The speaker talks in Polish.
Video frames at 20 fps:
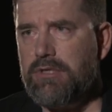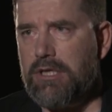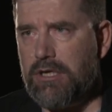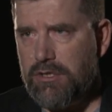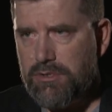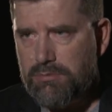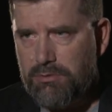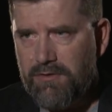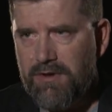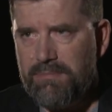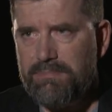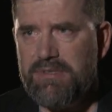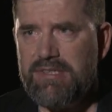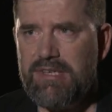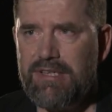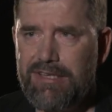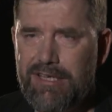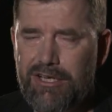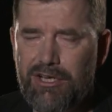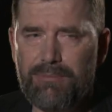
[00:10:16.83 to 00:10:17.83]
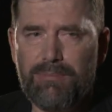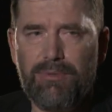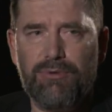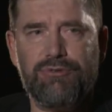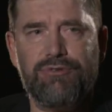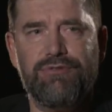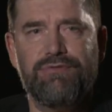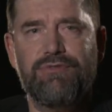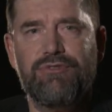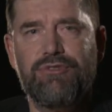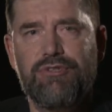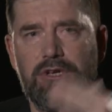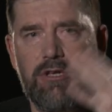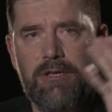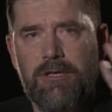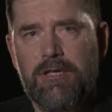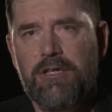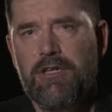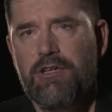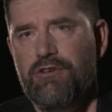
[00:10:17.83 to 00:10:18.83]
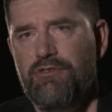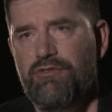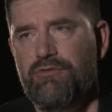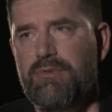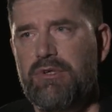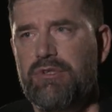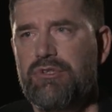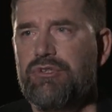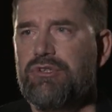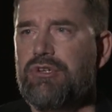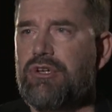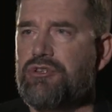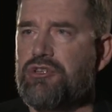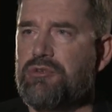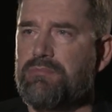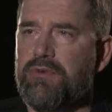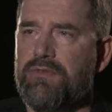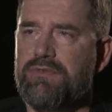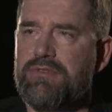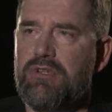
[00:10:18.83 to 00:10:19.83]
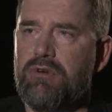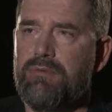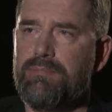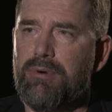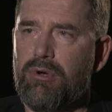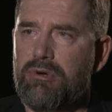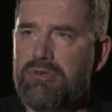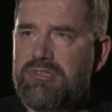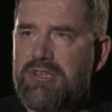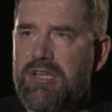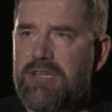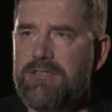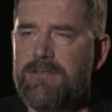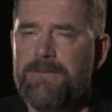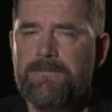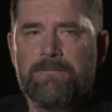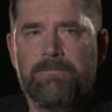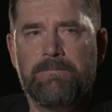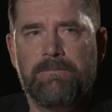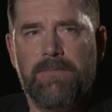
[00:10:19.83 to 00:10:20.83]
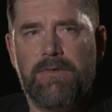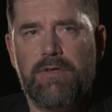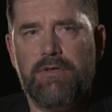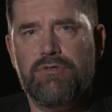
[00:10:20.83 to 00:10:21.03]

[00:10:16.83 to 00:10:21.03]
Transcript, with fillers: tego słowa pisanego, bo oczywiście w międzyczasie powstał Polsat,